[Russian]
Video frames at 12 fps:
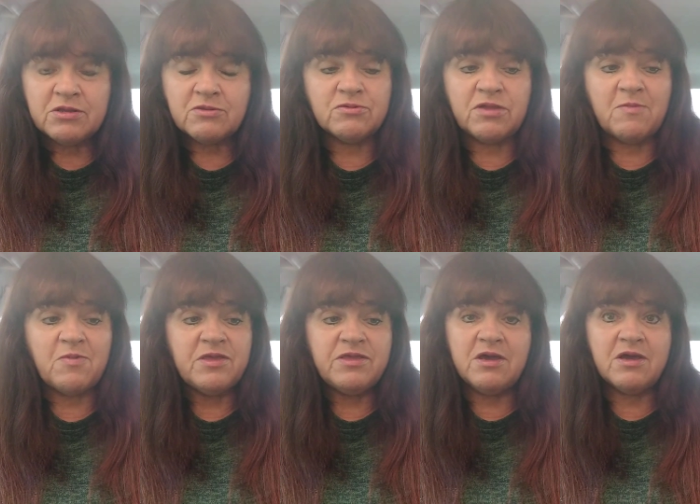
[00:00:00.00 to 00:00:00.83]
Туда
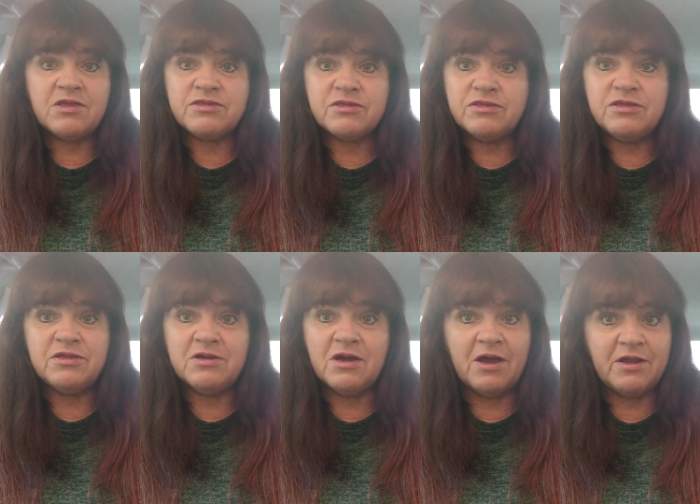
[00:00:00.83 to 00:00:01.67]
поехать
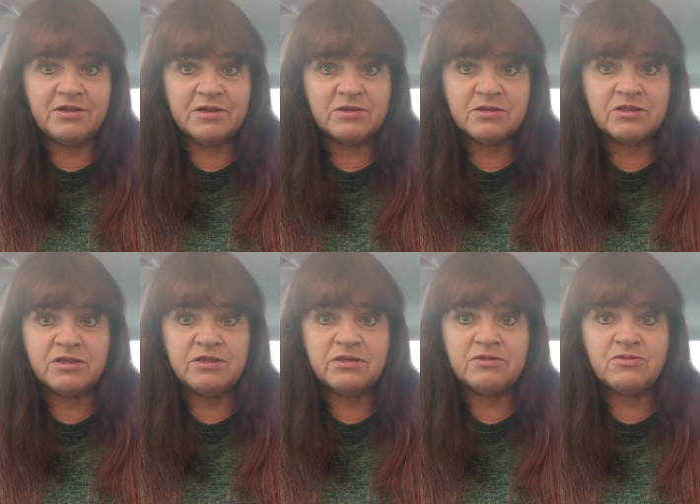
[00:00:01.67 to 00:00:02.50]
нереально.
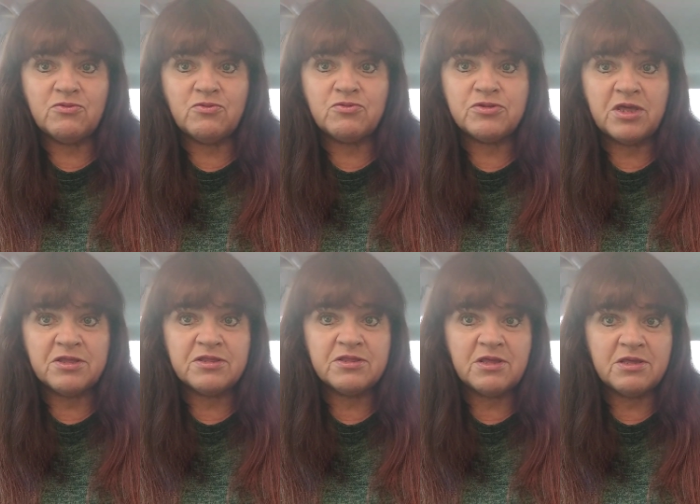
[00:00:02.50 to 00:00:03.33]
Ты, ну,
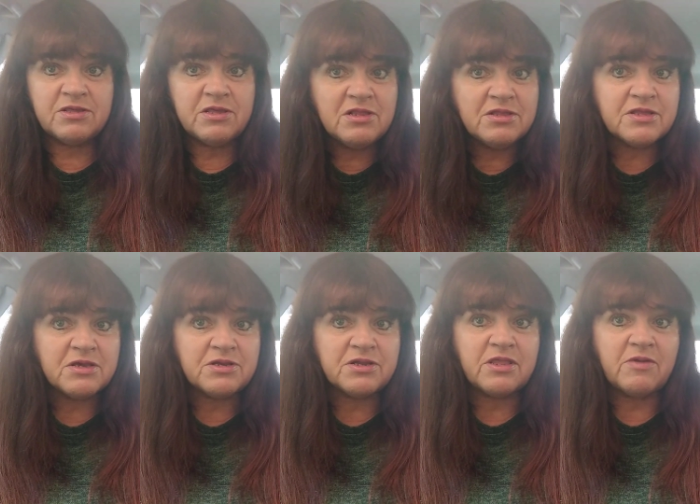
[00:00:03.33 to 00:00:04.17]
сейчас не знаю, есть ли
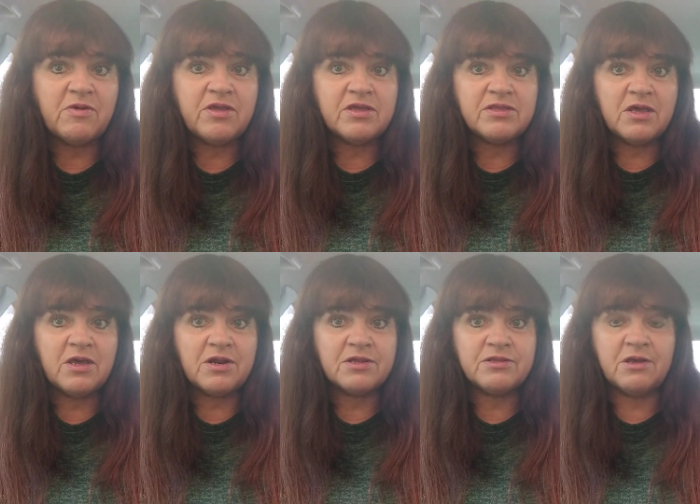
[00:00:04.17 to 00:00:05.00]
закрытые военные
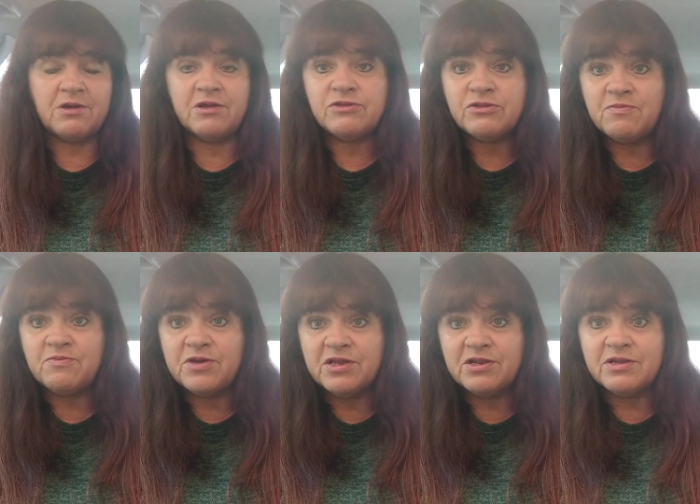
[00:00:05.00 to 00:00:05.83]
города. Раньше
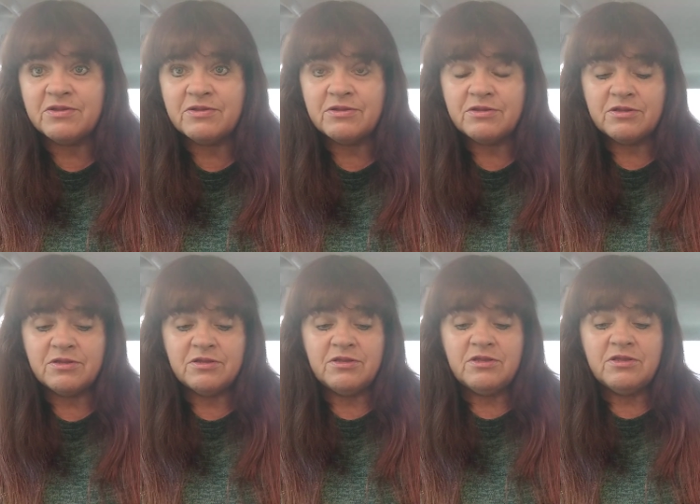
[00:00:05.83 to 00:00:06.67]
были.
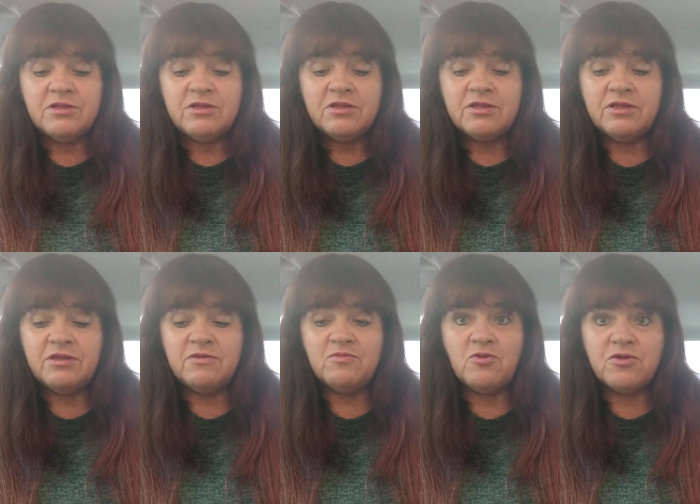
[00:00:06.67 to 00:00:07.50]

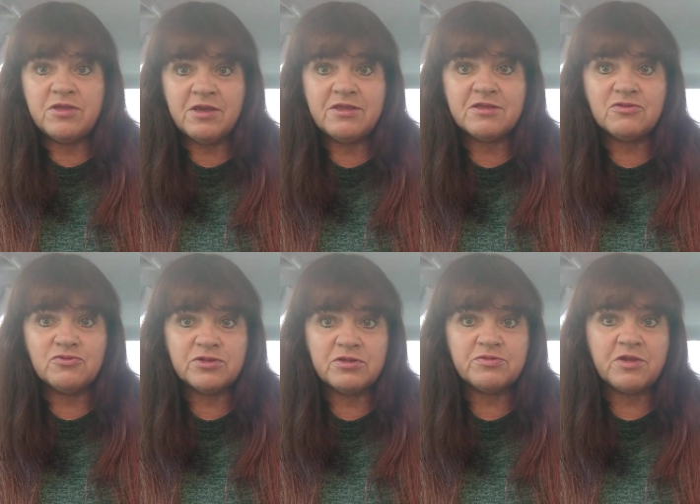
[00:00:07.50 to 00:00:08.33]
И мой дядя
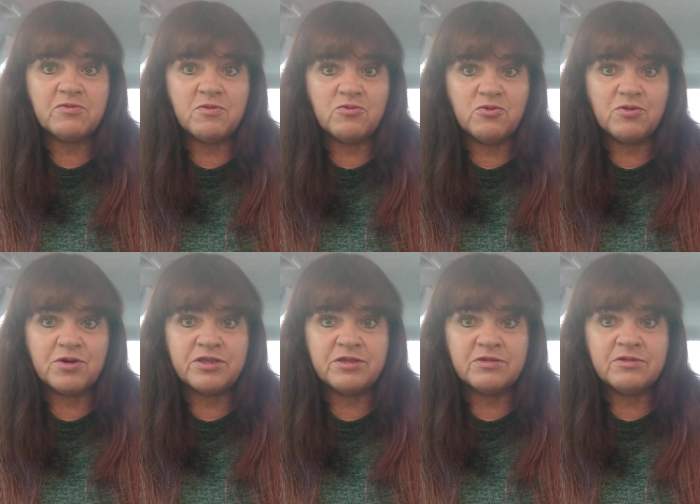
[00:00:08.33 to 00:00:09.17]
служил в таком
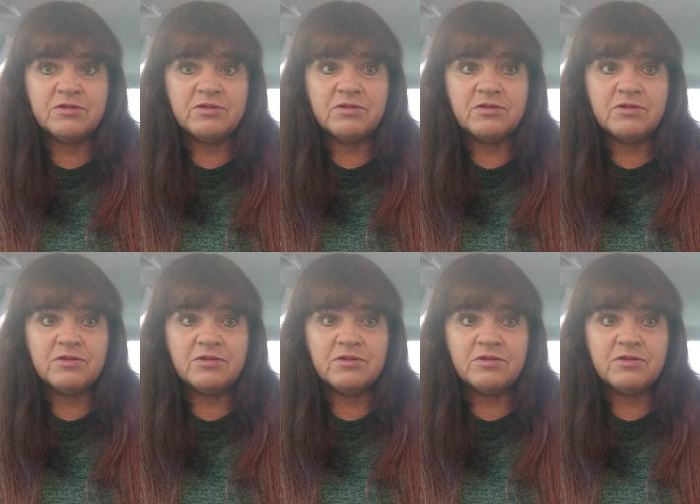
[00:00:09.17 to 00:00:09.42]
городе.